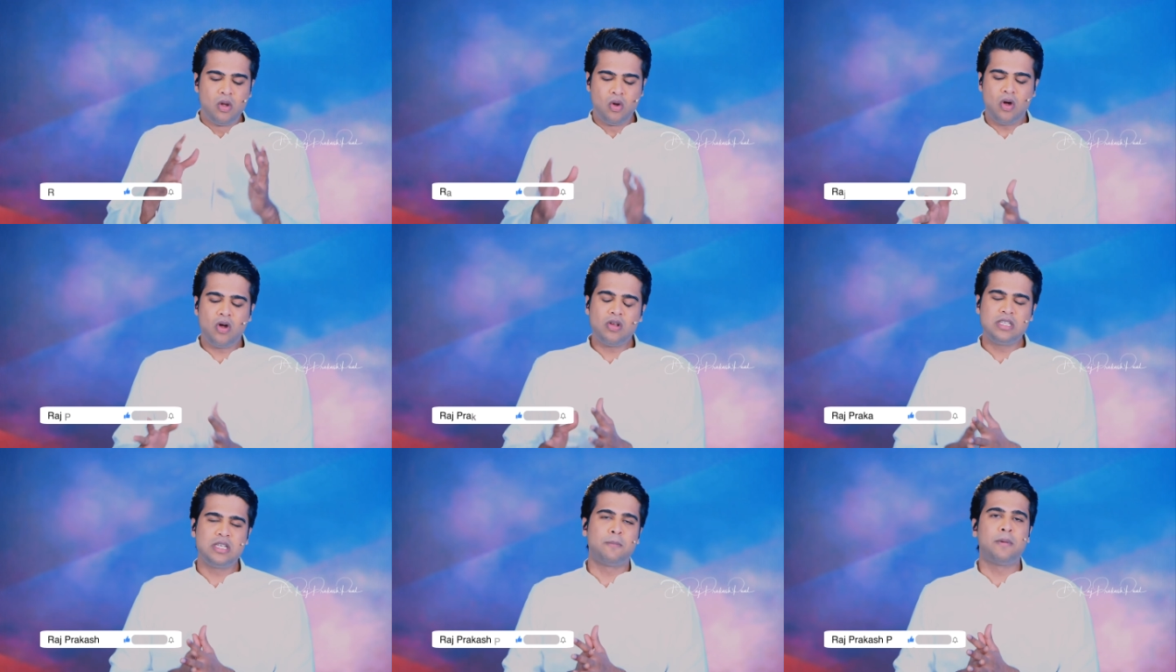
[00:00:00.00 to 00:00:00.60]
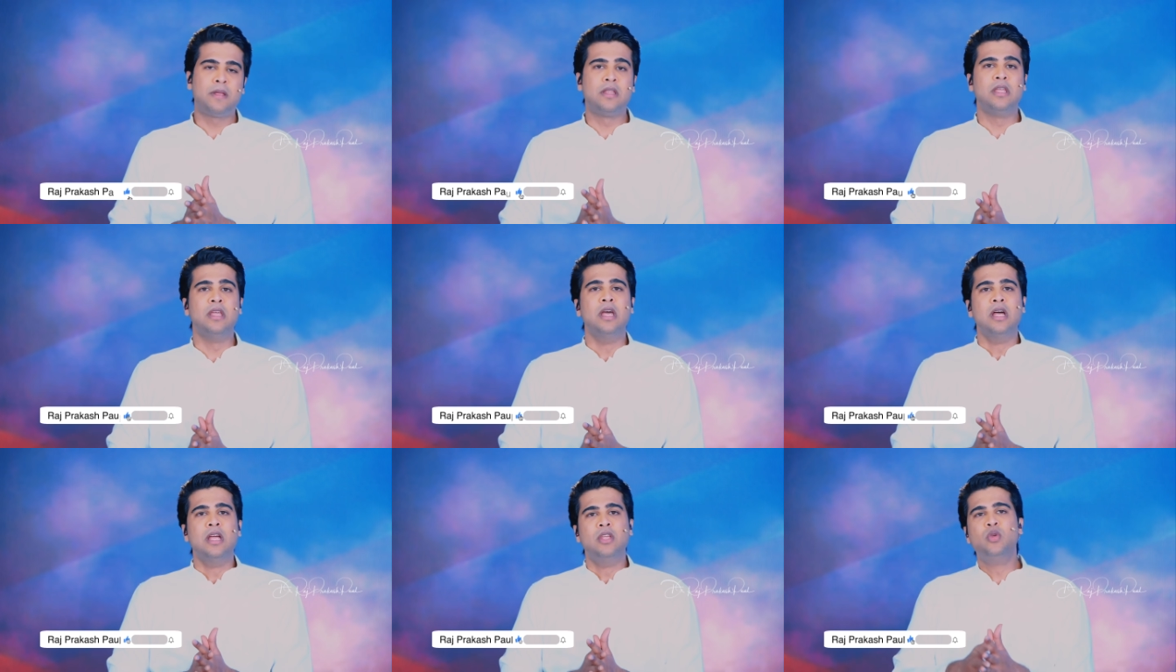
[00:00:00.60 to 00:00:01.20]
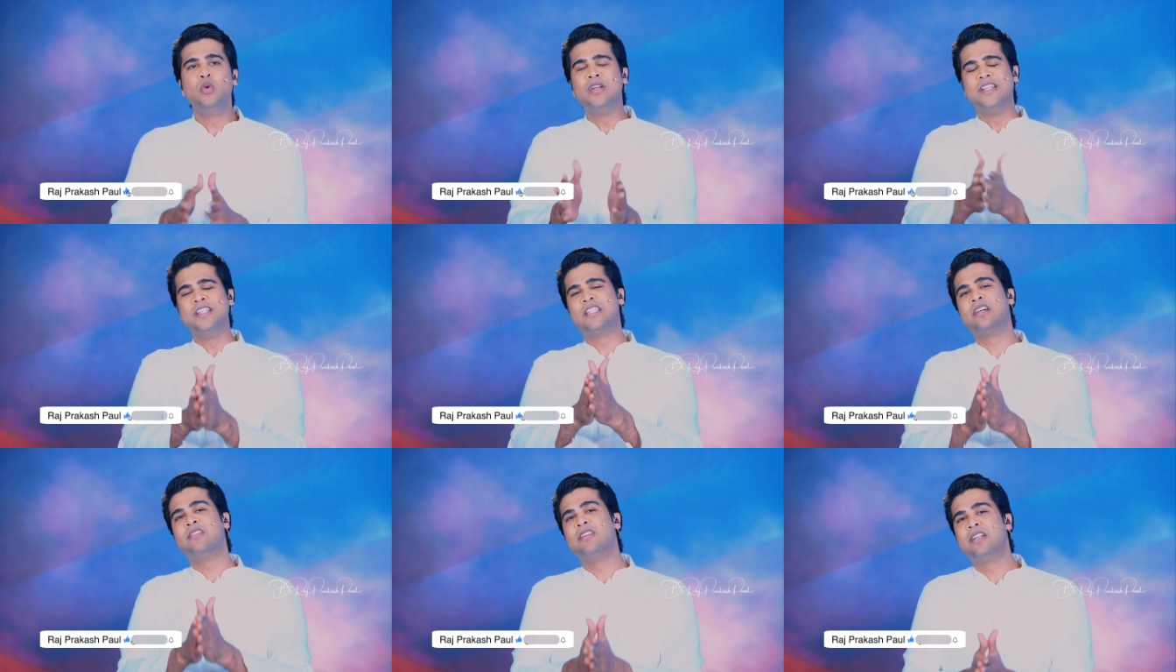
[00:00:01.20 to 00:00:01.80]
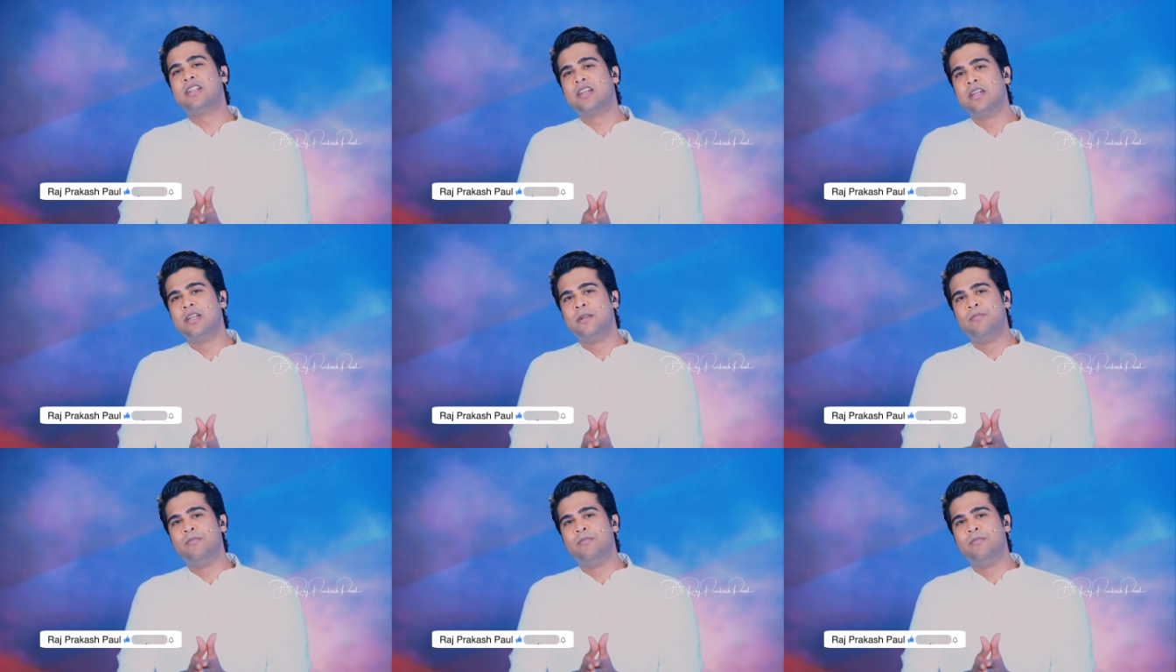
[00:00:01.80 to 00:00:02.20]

లోకం చెప్పేది యూ డిజర్వ్ ఇట్